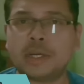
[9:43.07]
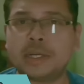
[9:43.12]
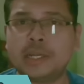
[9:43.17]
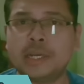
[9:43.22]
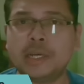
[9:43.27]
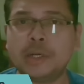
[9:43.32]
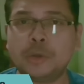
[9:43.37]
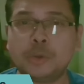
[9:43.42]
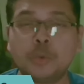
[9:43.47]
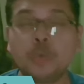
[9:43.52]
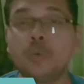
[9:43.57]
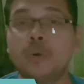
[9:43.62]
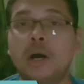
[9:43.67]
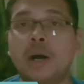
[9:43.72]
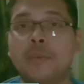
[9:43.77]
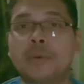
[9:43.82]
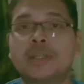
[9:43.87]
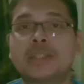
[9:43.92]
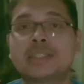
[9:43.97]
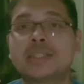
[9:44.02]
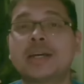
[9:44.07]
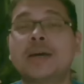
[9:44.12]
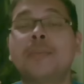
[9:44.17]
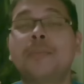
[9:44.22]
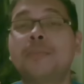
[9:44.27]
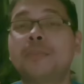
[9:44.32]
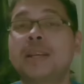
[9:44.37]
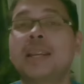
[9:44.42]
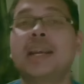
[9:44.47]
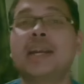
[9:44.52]
टू आवर्स
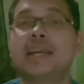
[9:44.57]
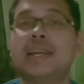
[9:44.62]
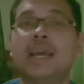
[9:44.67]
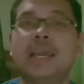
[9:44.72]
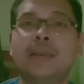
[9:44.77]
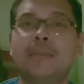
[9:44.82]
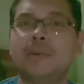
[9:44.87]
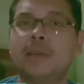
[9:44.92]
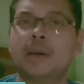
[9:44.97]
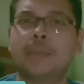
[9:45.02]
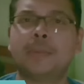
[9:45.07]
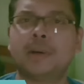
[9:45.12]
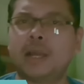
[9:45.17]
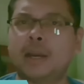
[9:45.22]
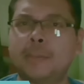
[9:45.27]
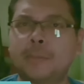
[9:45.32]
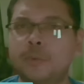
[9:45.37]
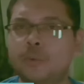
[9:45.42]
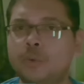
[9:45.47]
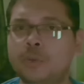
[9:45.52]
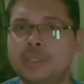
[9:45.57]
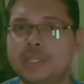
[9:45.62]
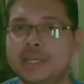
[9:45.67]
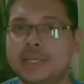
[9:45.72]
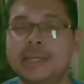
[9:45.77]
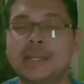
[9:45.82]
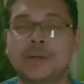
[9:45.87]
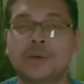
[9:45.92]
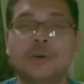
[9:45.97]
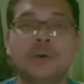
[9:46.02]
का प्ले टाइम यहाँ पर आपको
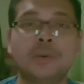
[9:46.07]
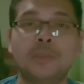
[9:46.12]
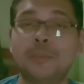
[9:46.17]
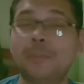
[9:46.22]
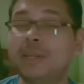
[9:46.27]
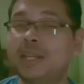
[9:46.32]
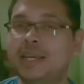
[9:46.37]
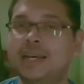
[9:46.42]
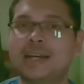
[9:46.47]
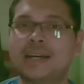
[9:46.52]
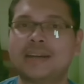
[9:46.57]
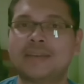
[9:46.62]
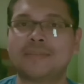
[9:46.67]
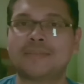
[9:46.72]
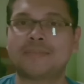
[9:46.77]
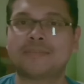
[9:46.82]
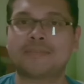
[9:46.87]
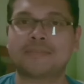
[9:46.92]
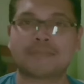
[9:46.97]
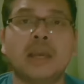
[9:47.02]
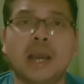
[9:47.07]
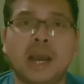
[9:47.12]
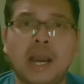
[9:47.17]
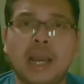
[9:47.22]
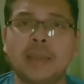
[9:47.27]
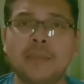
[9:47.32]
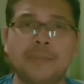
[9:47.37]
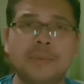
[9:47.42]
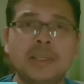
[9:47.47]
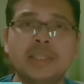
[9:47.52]
देखने को मिलेगा
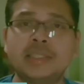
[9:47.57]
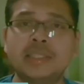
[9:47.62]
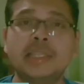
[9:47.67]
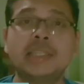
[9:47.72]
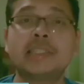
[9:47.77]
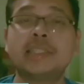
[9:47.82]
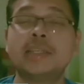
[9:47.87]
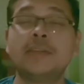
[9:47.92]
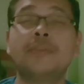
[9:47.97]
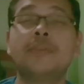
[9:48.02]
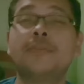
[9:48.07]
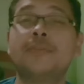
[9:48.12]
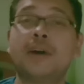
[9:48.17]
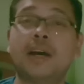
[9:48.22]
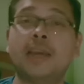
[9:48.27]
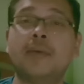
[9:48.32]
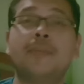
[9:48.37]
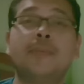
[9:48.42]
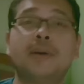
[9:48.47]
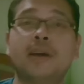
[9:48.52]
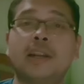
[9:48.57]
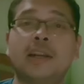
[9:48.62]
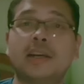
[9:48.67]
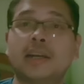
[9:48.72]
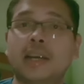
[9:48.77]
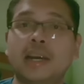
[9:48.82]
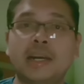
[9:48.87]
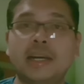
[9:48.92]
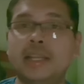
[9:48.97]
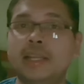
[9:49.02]
IP65 का
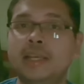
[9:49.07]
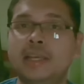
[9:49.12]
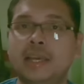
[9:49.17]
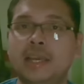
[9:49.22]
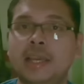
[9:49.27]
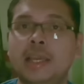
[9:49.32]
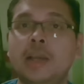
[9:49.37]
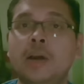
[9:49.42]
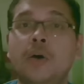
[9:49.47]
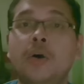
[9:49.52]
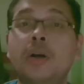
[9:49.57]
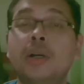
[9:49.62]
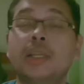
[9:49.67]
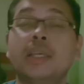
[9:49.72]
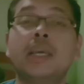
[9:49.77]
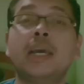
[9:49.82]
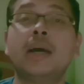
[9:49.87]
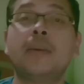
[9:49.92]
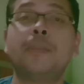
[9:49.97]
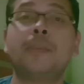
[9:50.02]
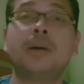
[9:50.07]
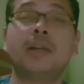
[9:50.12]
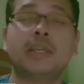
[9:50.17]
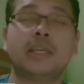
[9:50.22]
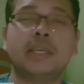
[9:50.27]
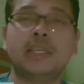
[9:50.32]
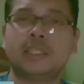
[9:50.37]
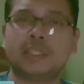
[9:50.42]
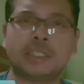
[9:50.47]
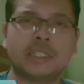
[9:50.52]
रेटिंग है और यहाँ
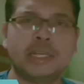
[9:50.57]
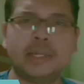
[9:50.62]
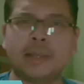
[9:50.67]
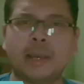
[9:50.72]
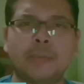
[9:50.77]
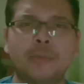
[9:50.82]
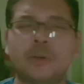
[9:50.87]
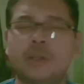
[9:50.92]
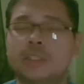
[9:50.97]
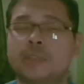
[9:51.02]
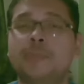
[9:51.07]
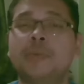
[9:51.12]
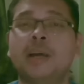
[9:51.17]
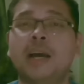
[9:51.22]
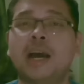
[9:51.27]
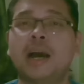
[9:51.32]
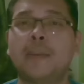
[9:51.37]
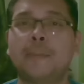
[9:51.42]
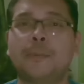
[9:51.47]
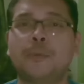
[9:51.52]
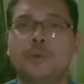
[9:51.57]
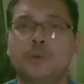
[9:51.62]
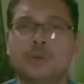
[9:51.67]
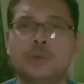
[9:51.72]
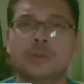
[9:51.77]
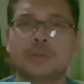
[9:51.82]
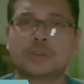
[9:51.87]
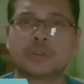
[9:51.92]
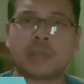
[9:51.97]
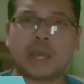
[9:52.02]
पर इस टी में आपको
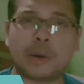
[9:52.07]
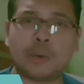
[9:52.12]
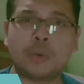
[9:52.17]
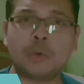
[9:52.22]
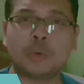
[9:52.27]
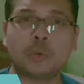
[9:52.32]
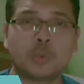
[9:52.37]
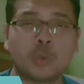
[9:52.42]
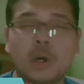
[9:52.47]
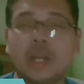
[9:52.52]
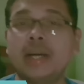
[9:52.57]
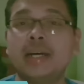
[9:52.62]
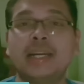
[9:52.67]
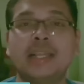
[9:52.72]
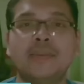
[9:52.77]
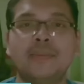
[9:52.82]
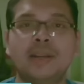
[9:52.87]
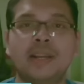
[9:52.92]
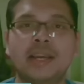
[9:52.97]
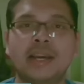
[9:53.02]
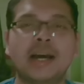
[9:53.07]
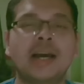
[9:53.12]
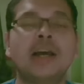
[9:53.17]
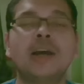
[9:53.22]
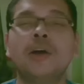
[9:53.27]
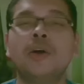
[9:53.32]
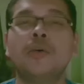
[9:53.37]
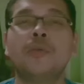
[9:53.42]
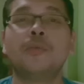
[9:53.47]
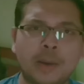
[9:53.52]
जो साउंड क्वालिटी मिलेगा
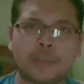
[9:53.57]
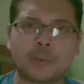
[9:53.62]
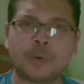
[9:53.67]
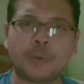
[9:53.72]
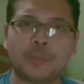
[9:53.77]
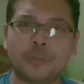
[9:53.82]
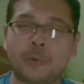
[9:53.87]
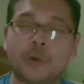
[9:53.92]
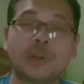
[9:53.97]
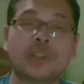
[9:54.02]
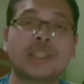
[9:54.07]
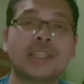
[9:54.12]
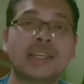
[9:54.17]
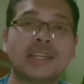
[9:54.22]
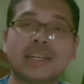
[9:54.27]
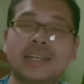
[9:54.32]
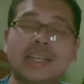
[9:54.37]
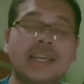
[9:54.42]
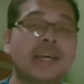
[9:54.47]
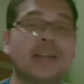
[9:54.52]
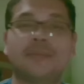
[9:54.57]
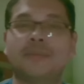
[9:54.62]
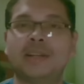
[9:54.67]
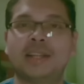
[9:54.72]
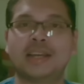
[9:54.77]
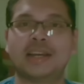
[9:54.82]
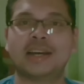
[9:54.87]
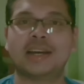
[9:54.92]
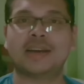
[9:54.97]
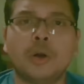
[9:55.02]
तो आपको बहुत ही क्लियर
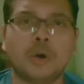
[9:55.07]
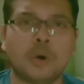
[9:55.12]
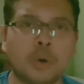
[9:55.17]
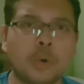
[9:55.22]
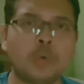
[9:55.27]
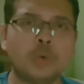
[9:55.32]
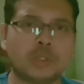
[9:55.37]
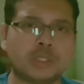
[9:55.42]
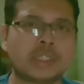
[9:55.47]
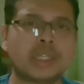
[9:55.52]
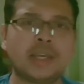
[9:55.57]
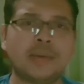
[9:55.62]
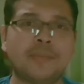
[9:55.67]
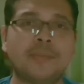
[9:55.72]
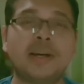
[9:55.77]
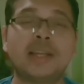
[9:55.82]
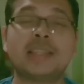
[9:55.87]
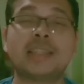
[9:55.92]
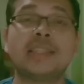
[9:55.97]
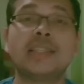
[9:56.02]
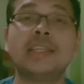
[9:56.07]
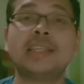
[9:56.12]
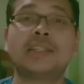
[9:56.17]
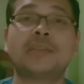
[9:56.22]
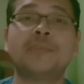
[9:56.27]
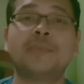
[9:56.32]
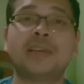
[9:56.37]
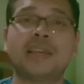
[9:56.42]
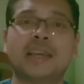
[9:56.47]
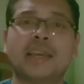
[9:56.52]
मिलेगा और उसके बाद
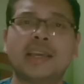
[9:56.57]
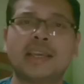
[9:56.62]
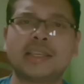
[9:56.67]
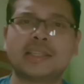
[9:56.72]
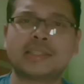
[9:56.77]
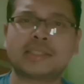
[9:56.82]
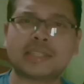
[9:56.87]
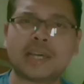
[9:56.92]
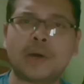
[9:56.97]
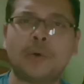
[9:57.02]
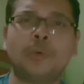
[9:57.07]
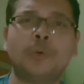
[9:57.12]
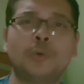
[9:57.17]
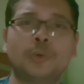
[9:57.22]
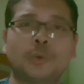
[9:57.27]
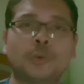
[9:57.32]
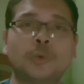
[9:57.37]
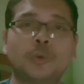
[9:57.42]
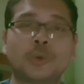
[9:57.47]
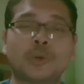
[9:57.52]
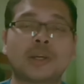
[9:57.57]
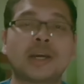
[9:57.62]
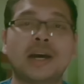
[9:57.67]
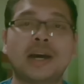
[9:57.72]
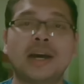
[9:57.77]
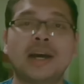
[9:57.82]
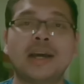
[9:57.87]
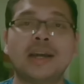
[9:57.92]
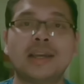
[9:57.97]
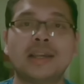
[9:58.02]
लिस्ट में है साउंड कोड
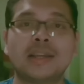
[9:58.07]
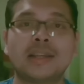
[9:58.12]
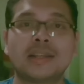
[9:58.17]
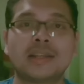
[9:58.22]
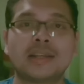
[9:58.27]
का